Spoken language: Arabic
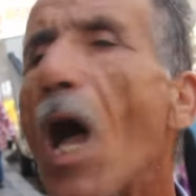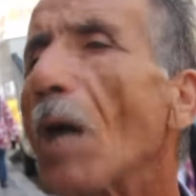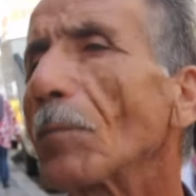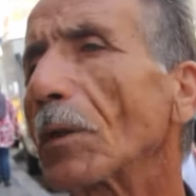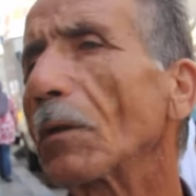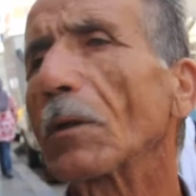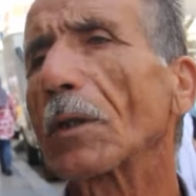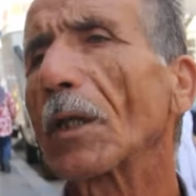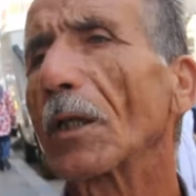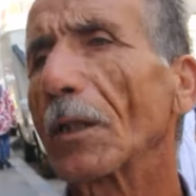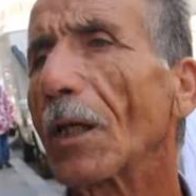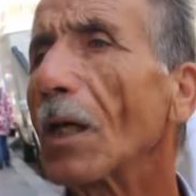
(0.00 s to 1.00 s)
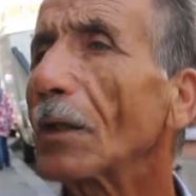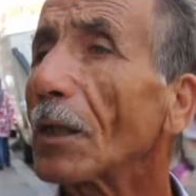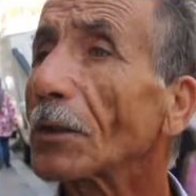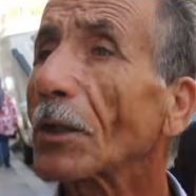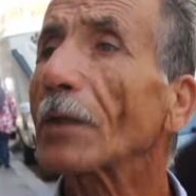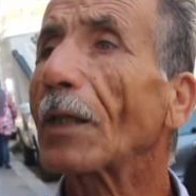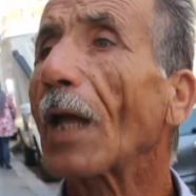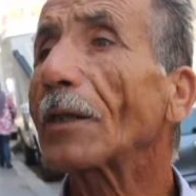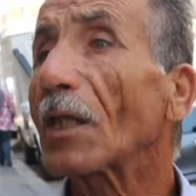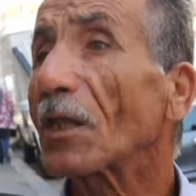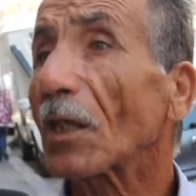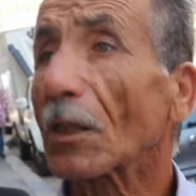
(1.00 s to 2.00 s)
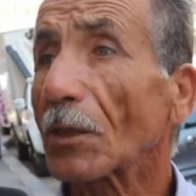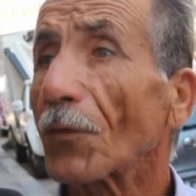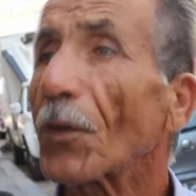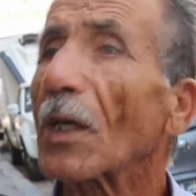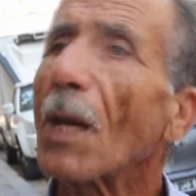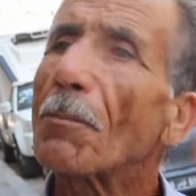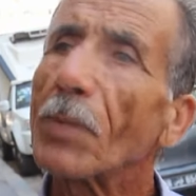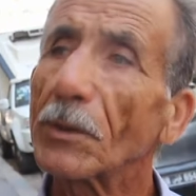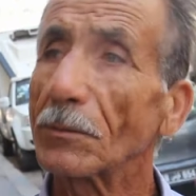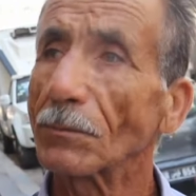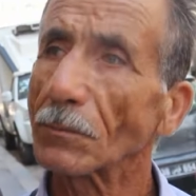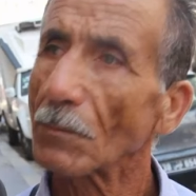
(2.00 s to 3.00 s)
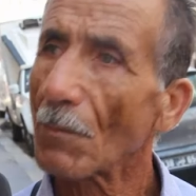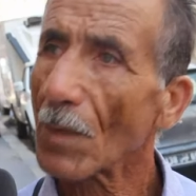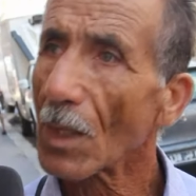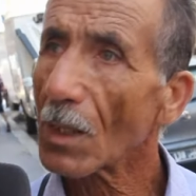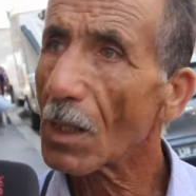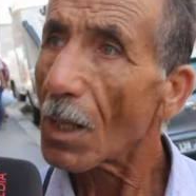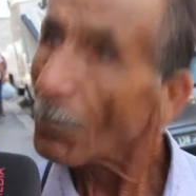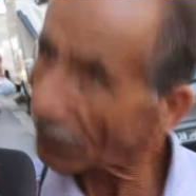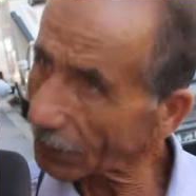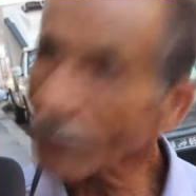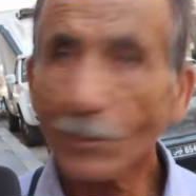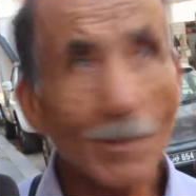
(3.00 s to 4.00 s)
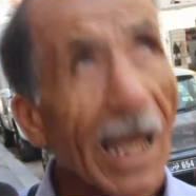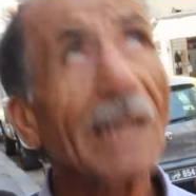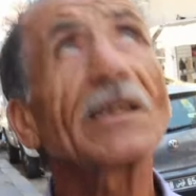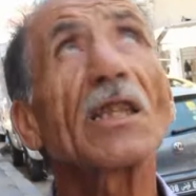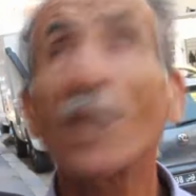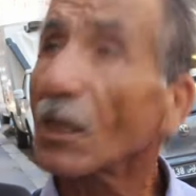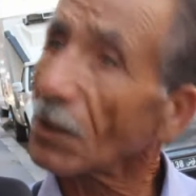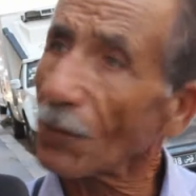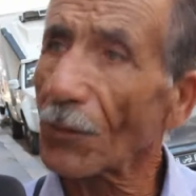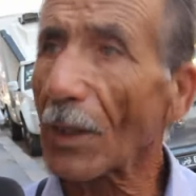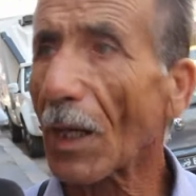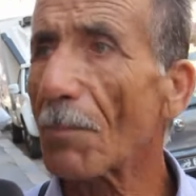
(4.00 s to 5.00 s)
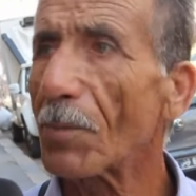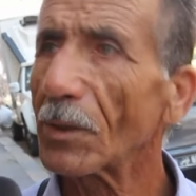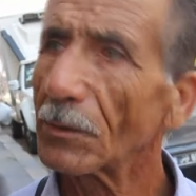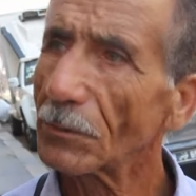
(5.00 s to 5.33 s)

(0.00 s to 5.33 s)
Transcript: الحمد لله انا شاد عطي ثقتي في ربي أكيد. بالرسمي عطي ثقتي في ربي